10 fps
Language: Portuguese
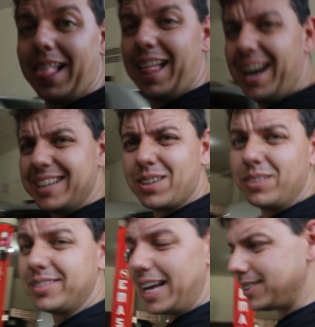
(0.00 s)
Ah,
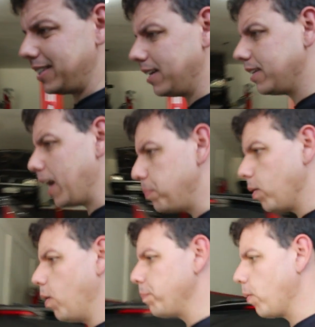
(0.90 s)
acontece, né? Daqui a
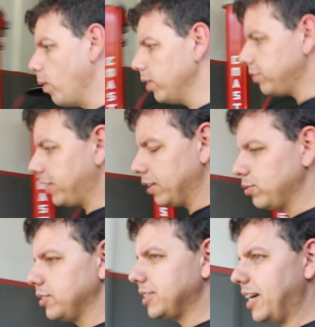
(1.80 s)
pouco compro outro, fica
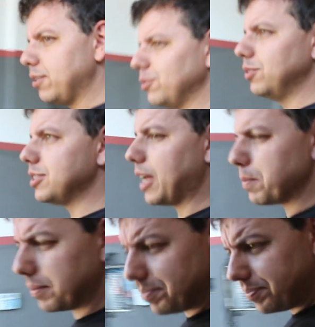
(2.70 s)
tudo certo no esquema.